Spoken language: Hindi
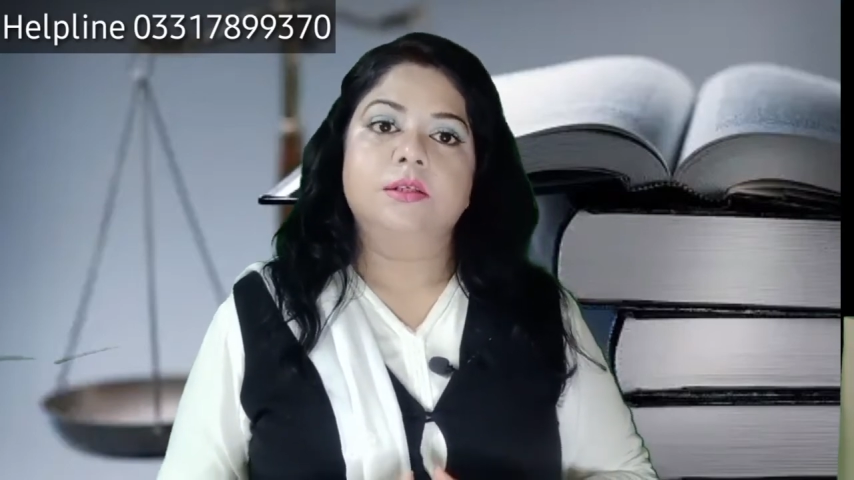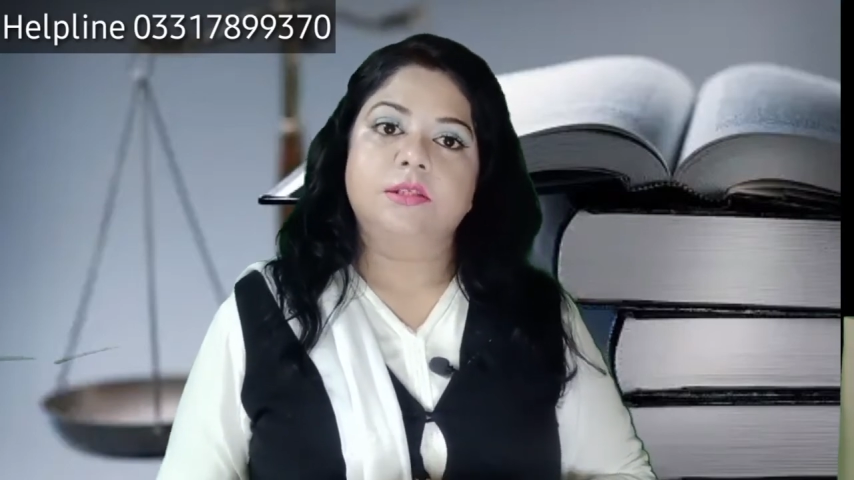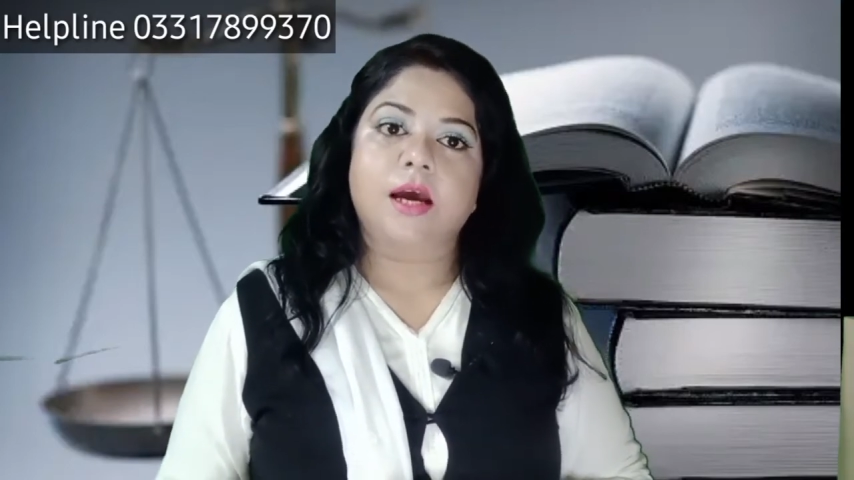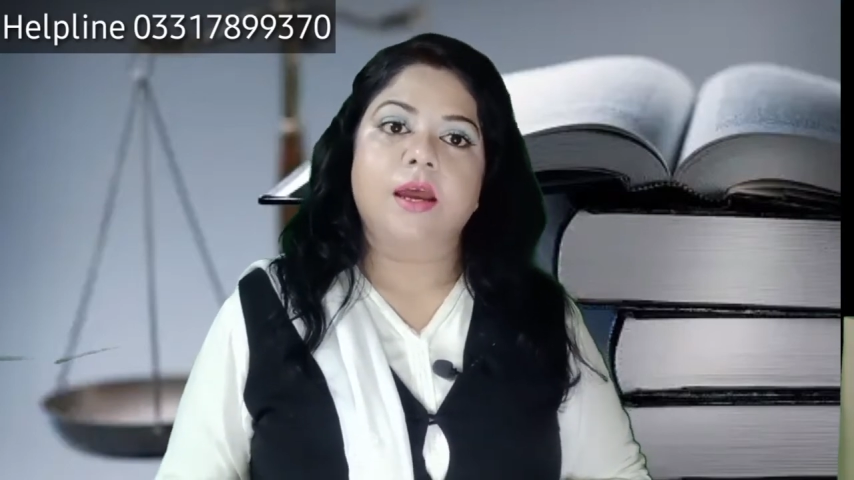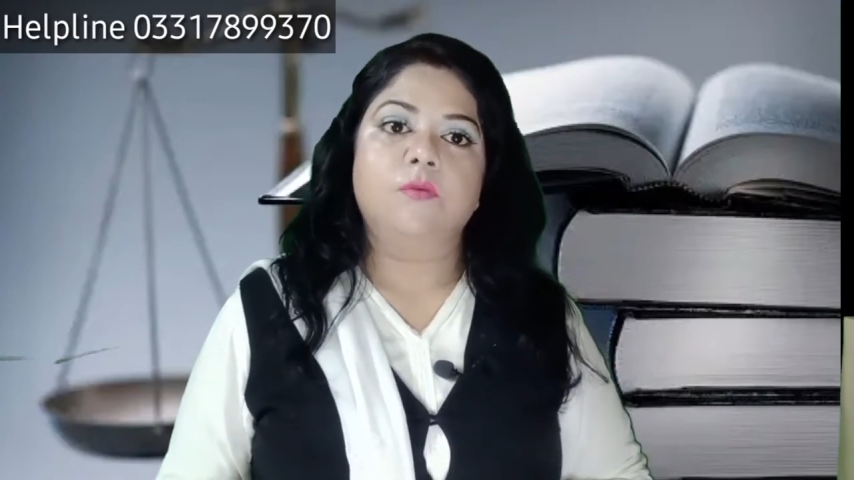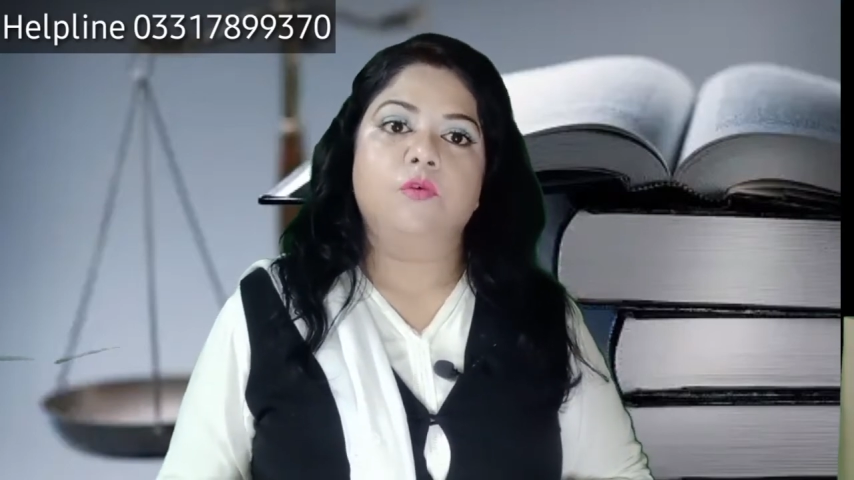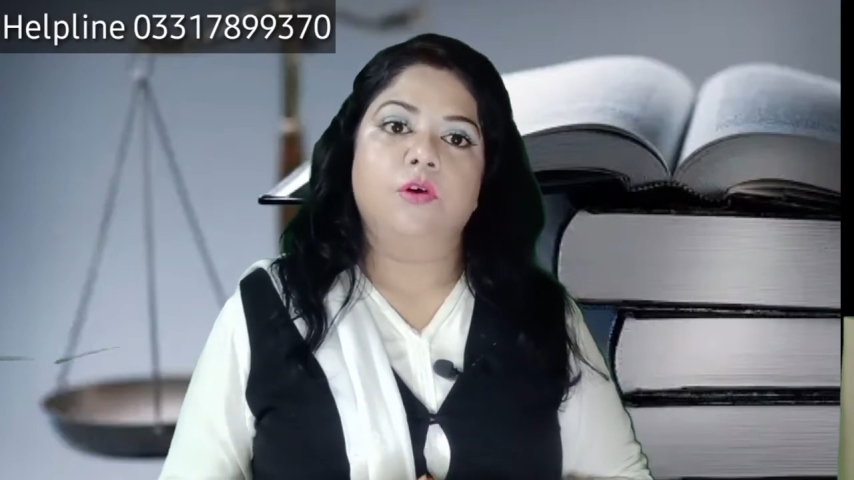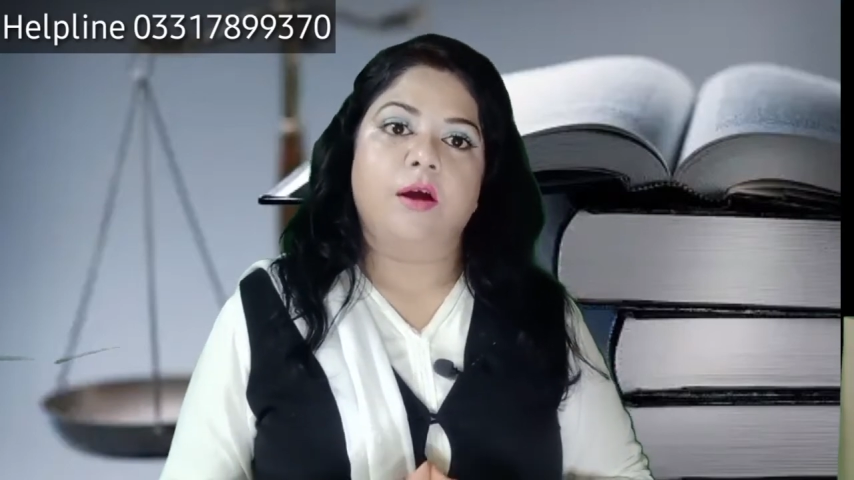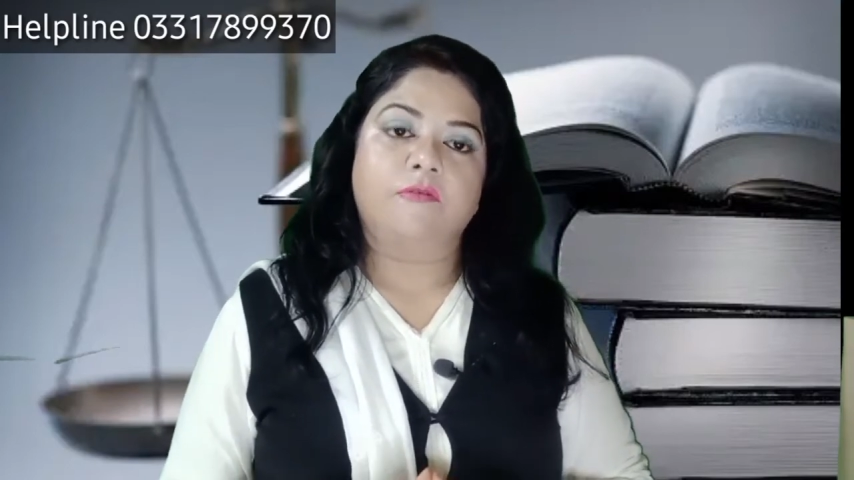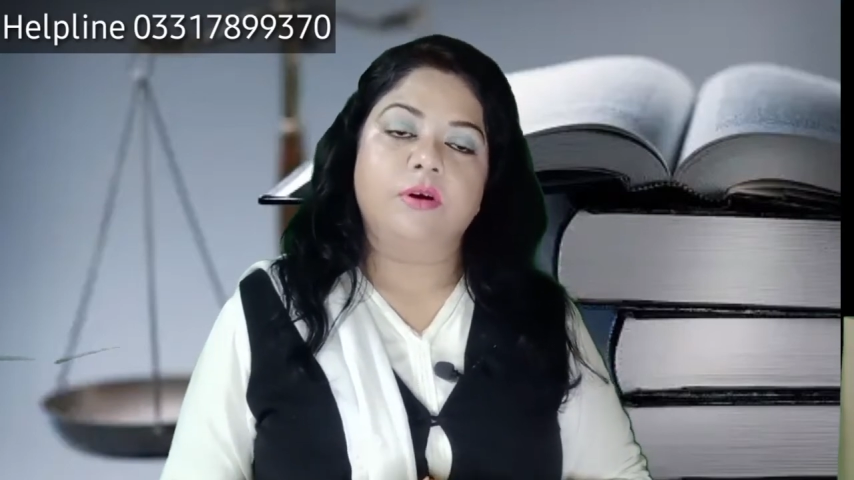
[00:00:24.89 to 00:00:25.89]
चाहे वो
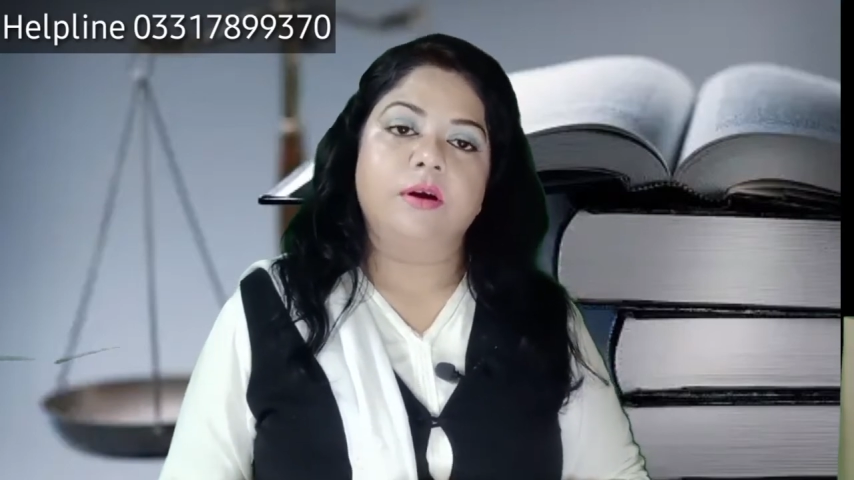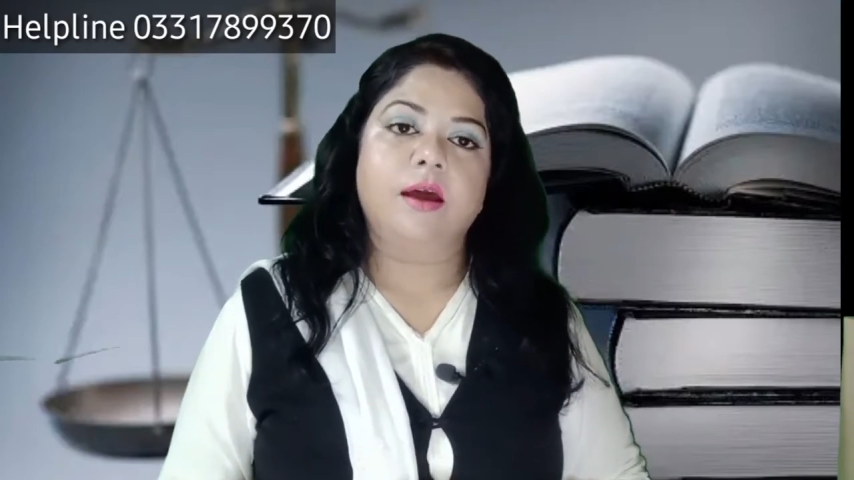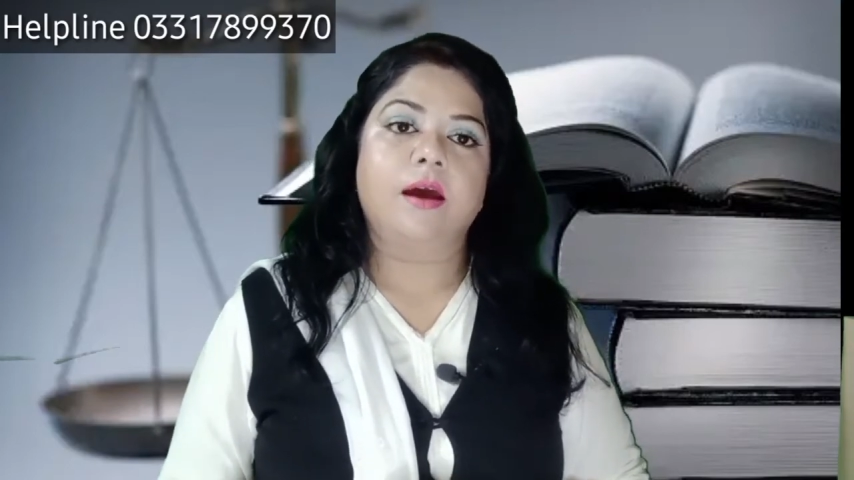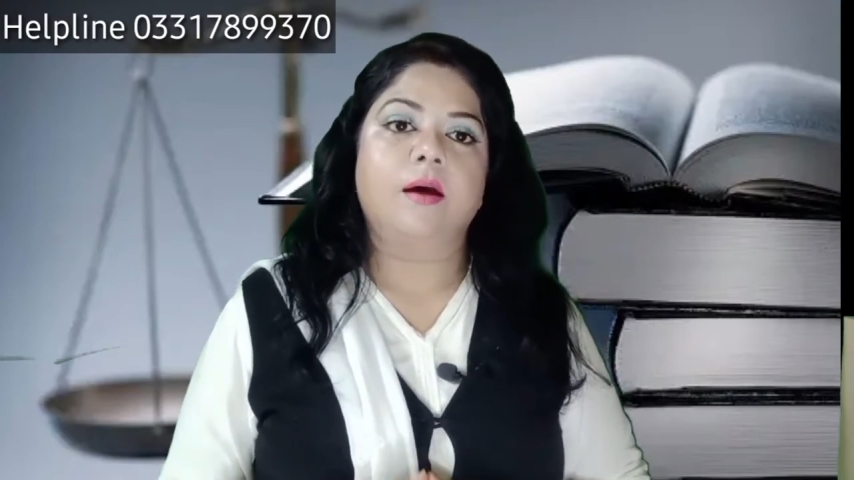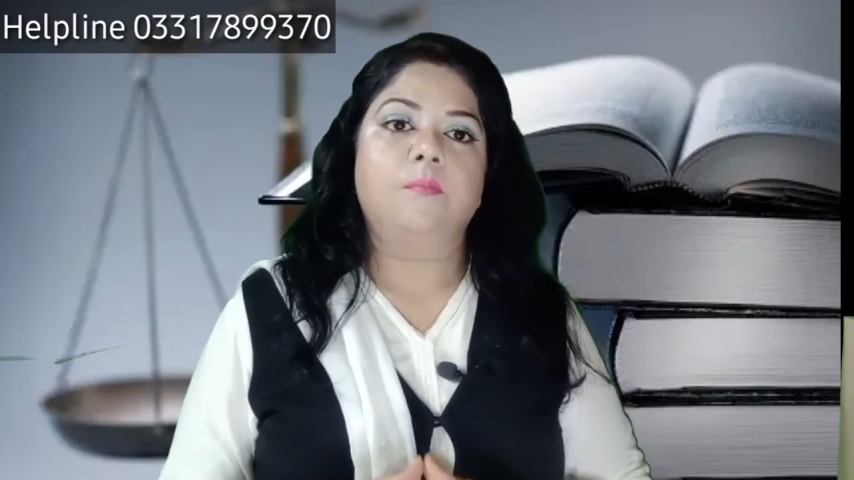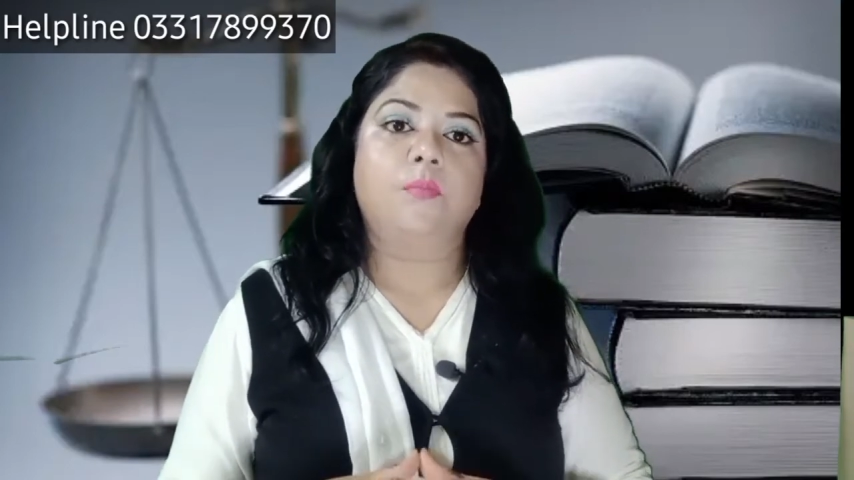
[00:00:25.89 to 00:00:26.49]
डफर्ड है